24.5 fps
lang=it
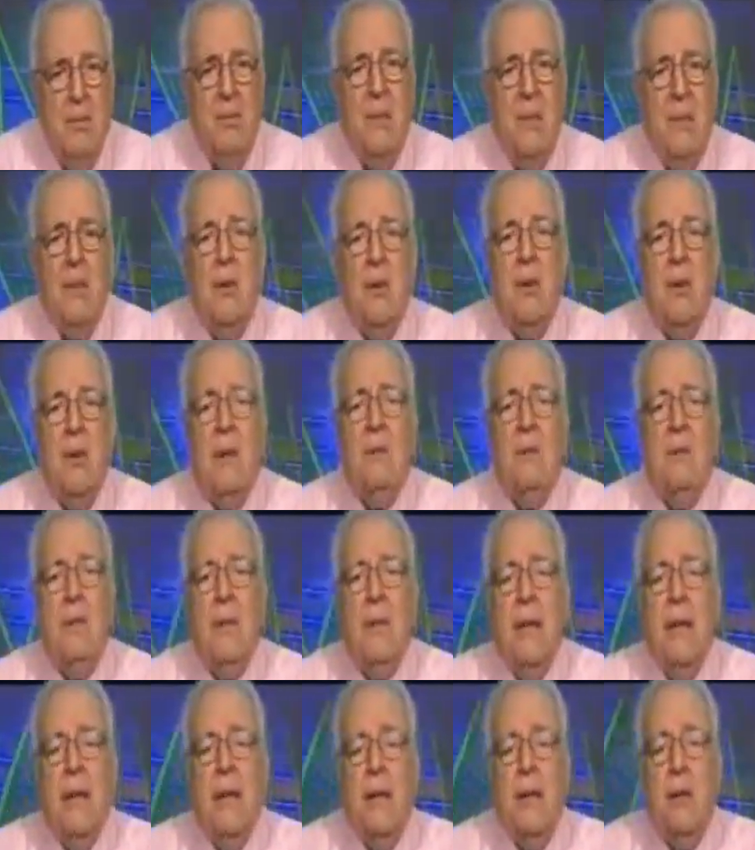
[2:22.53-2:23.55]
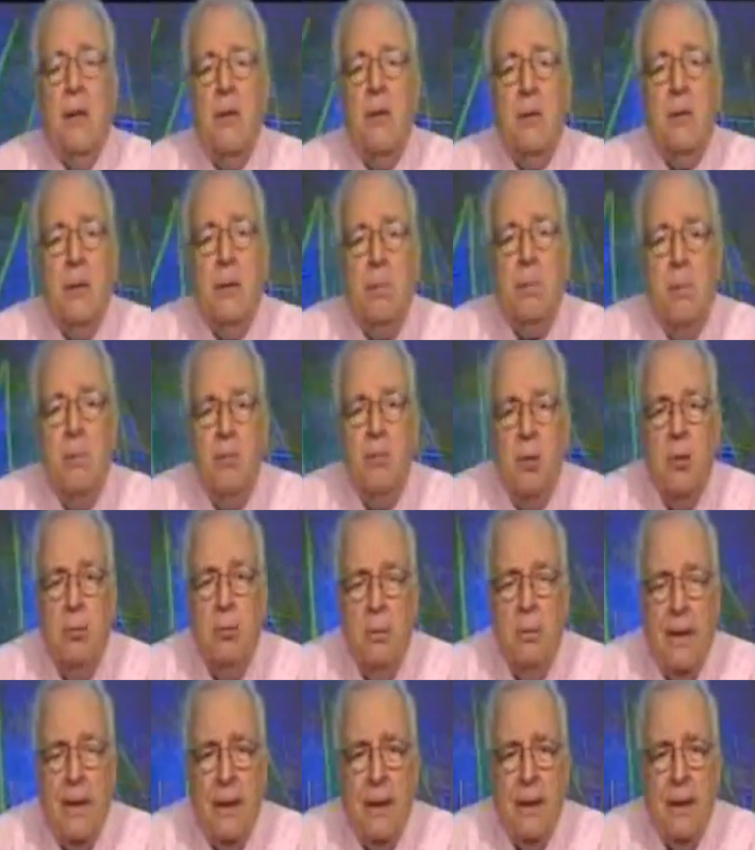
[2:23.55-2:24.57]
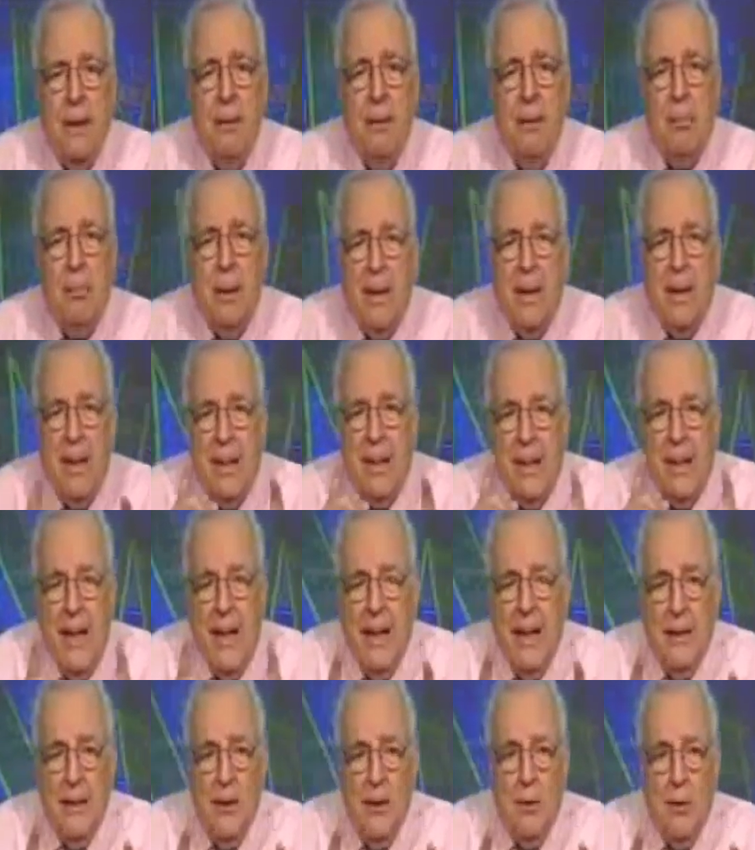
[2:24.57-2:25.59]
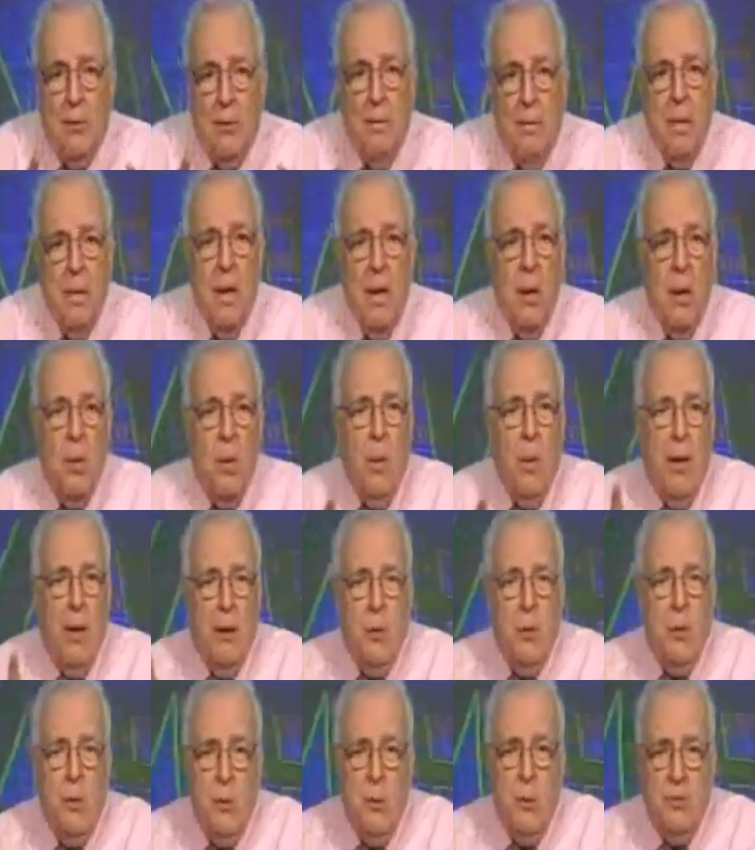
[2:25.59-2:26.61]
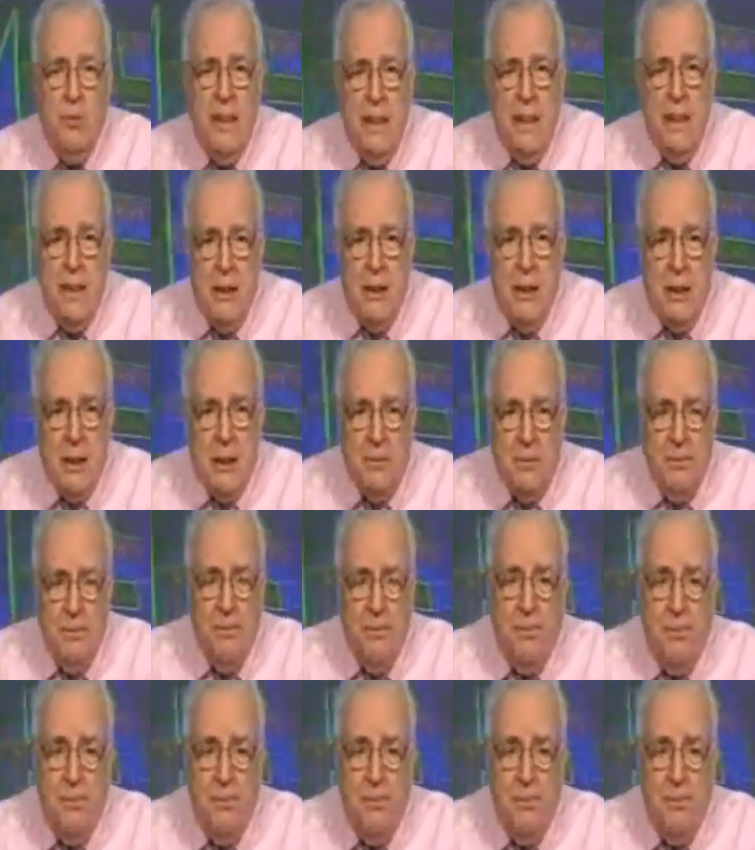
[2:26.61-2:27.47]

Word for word: bisogna votare consapevolmente, perché tanto qualcuno vince